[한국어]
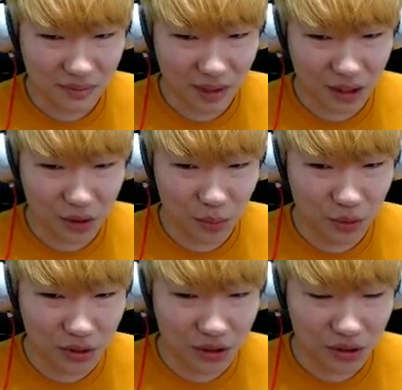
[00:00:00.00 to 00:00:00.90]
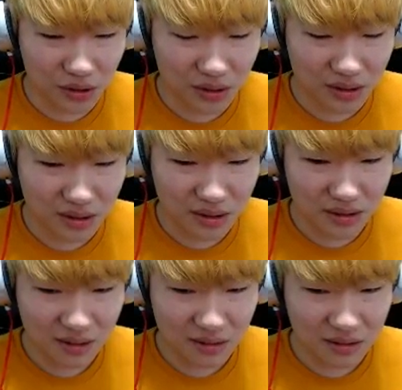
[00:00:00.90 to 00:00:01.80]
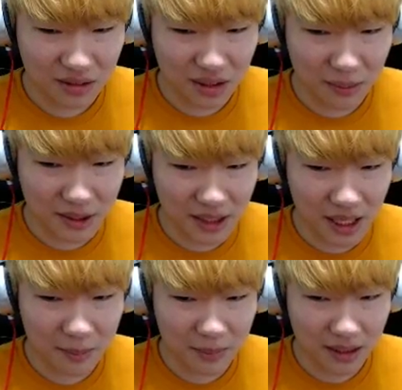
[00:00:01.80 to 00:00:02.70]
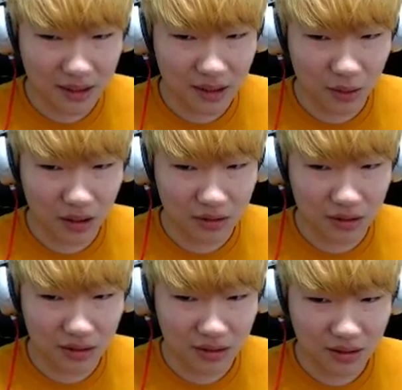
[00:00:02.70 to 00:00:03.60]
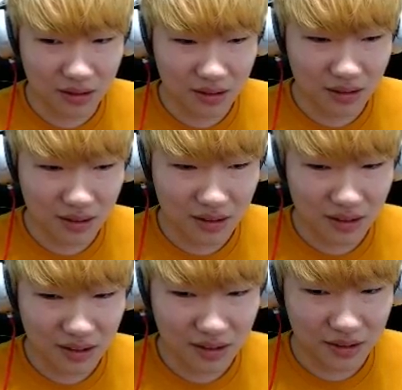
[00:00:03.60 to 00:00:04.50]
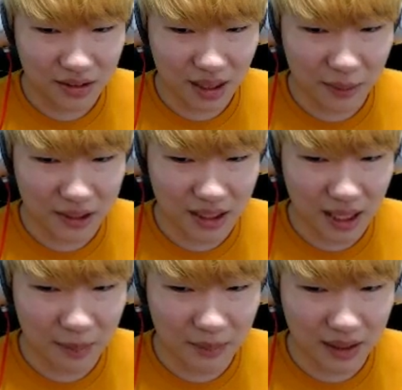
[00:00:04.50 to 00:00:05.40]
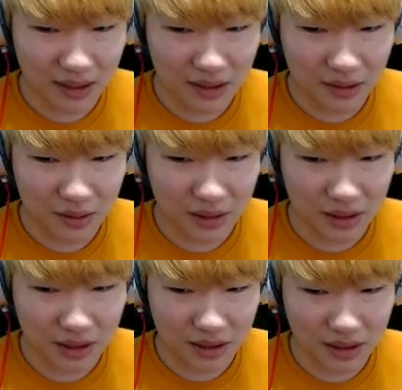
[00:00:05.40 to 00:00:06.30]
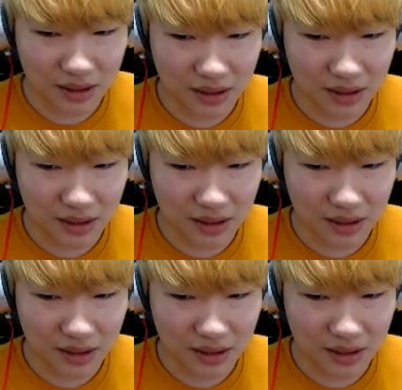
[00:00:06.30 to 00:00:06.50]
안전모 있네요 그래봤자 한방? 어 아니네 그래봤자 한 방? 좋았어